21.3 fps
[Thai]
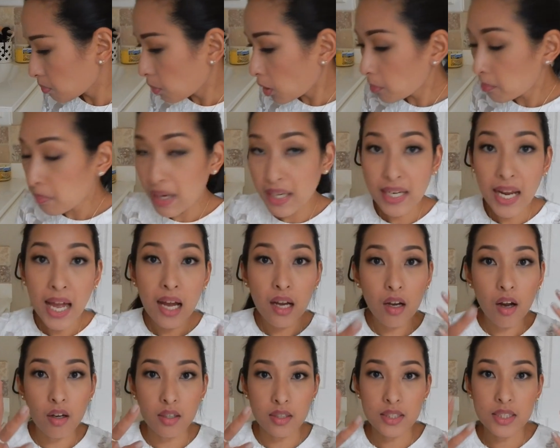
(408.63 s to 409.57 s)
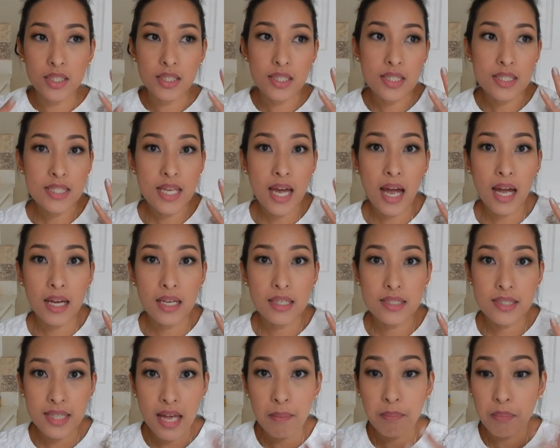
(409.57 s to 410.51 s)
บนใบหน้าก่อนที่จะ
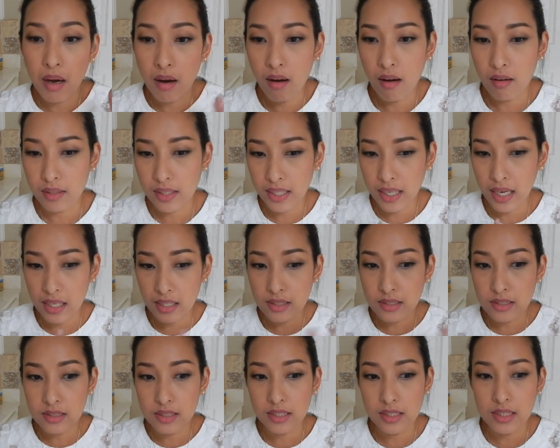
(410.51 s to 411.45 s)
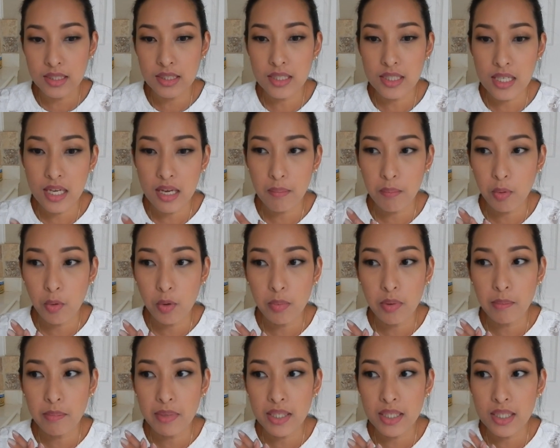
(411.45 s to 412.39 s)
ซับออกนะคะ ก็คืออย่างที่ทีเคพูด
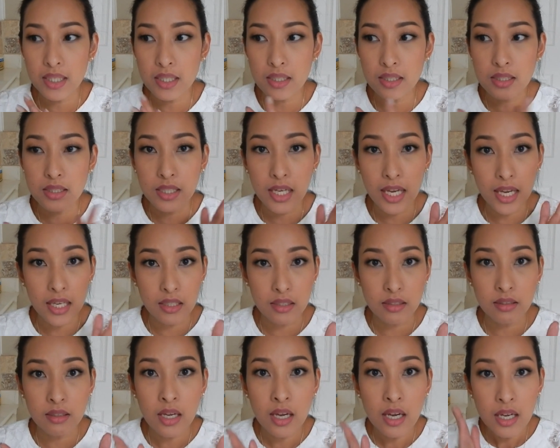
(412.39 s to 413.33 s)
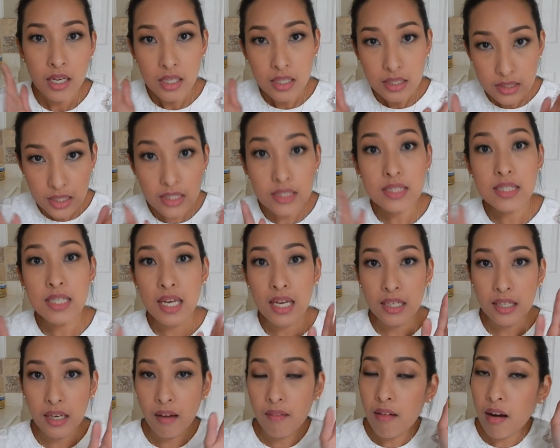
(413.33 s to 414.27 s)
ไปเมื่อกี้ก็คือเห็น ชัดเจ
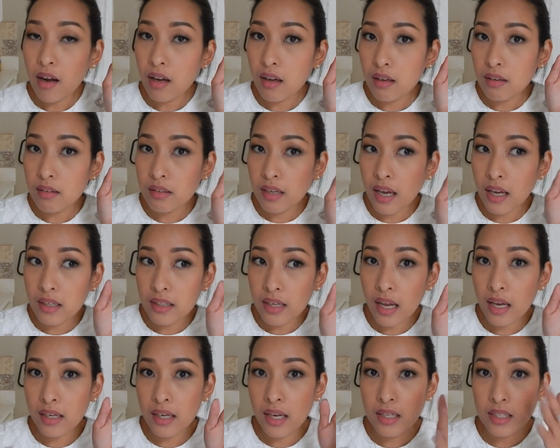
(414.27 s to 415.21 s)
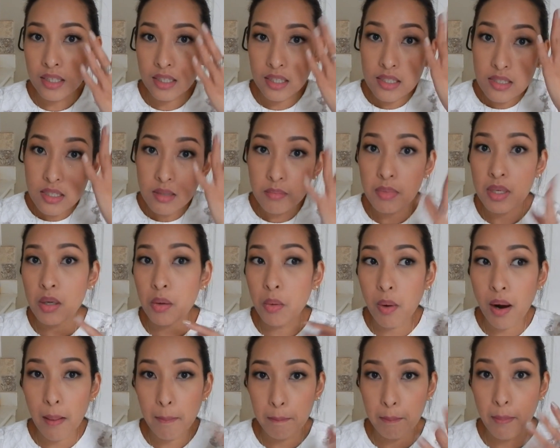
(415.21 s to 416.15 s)
นนะว่า หน้าหน้าด้านนี้เนี่ยจะมี
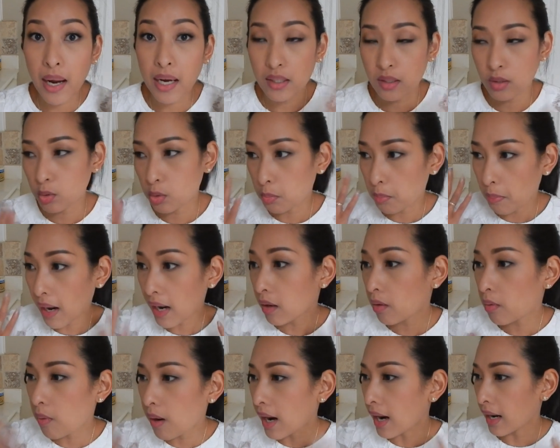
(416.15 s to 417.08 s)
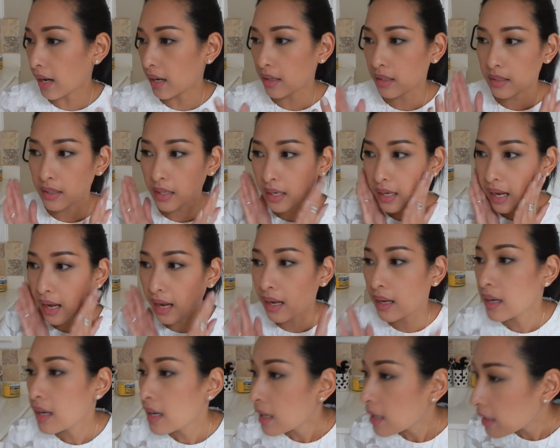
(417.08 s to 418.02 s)
ความมันอยู่มากกว่านะคะ
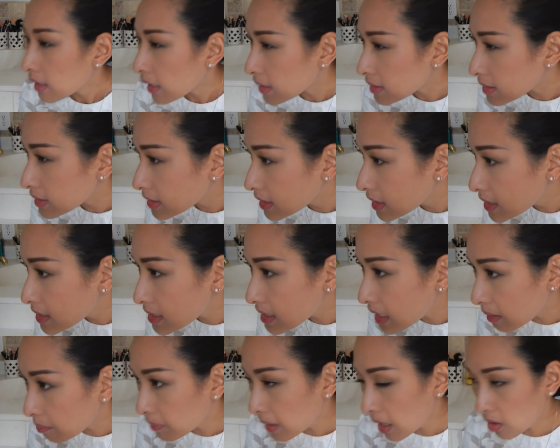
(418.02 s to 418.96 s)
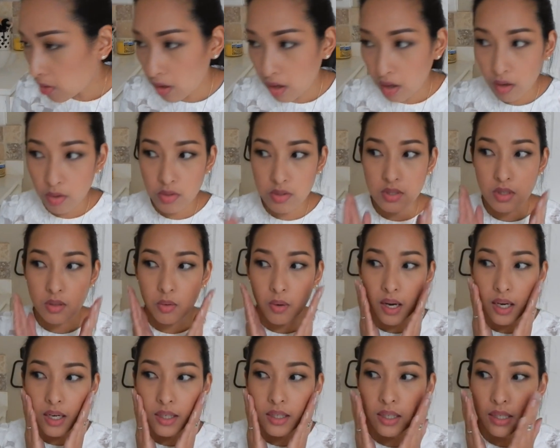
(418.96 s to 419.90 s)
หลังจากที่ซับแล้วก็รู้สึกว่าเอ